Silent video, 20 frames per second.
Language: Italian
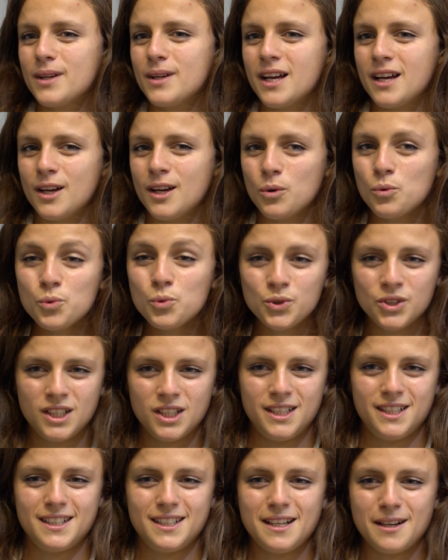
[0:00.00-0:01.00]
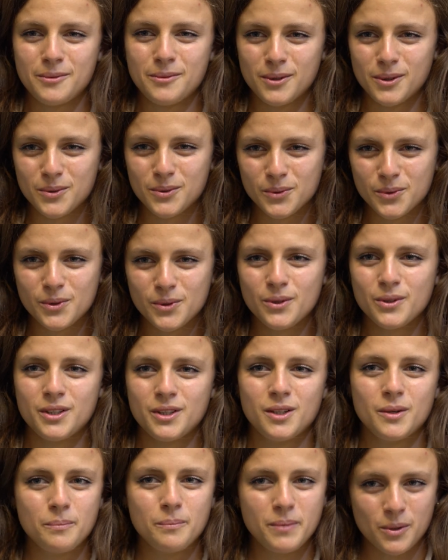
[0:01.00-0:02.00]
eh, utile a qualcuno
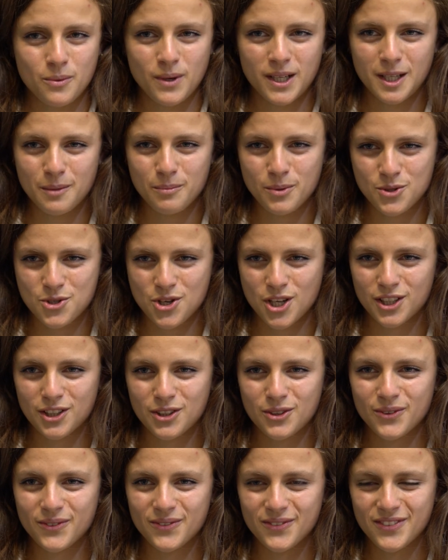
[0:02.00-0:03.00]
e per qualche progetto.